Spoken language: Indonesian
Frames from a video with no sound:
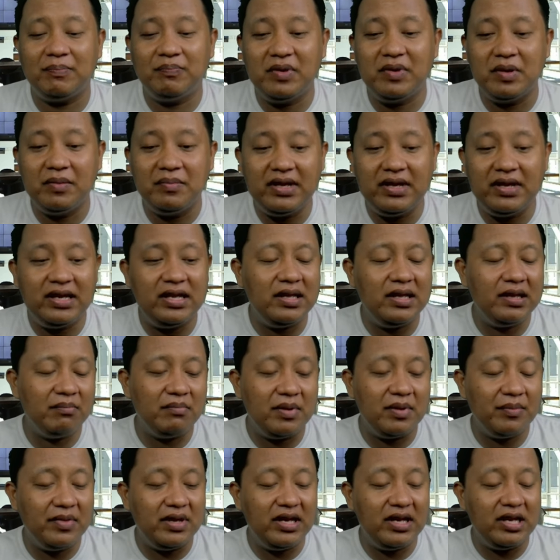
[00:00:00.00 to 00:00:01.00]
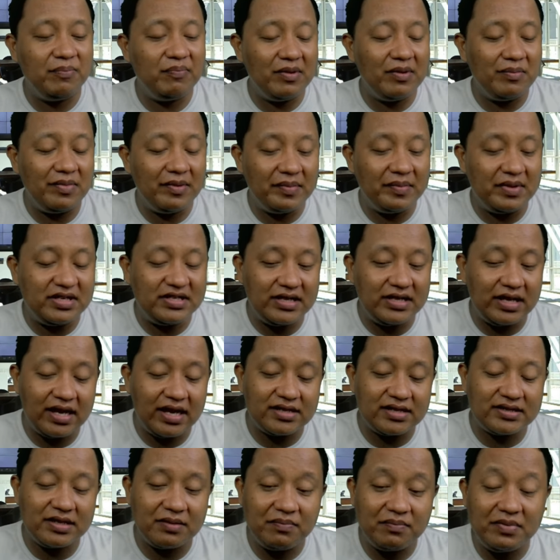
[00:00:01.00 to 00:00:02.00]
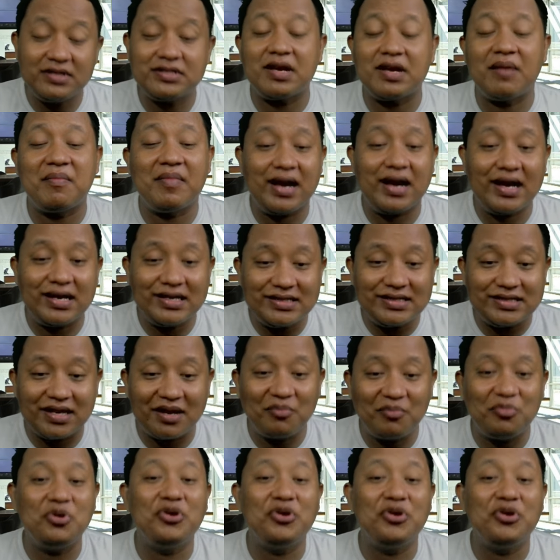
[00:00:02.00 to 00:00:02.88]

pemilih memilih pemimpin si A si B sama aja.